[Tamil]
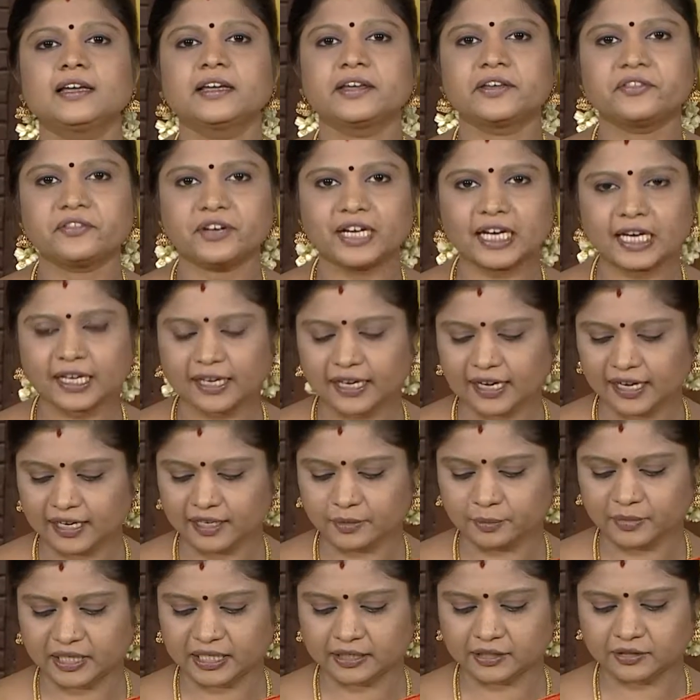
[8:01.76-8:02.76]

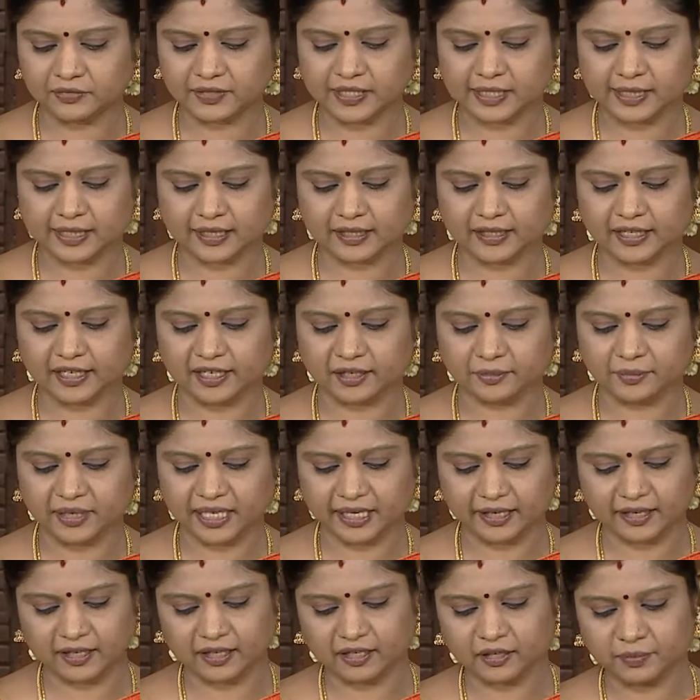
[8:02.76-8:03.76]
இவங்களுக்கான மருத்துவ சந்தேகம்
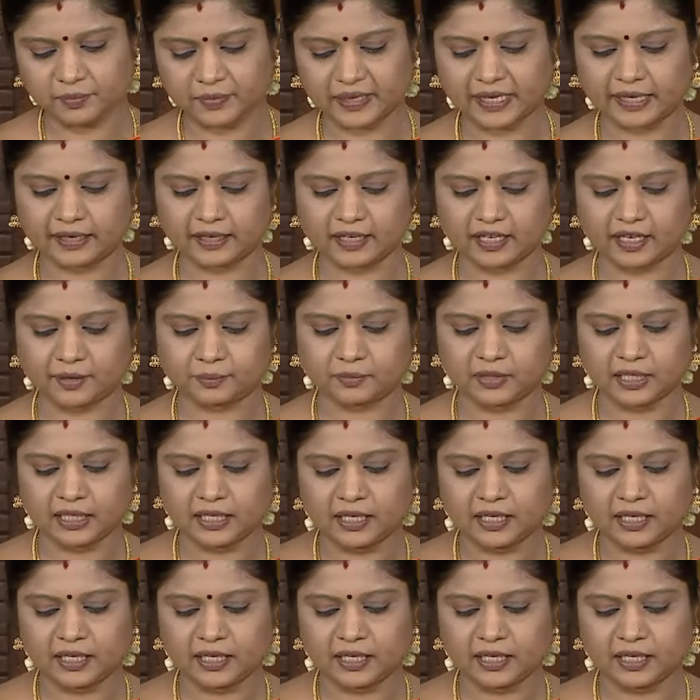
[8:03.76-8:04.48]
என்னன்னு பார்க்கலாம்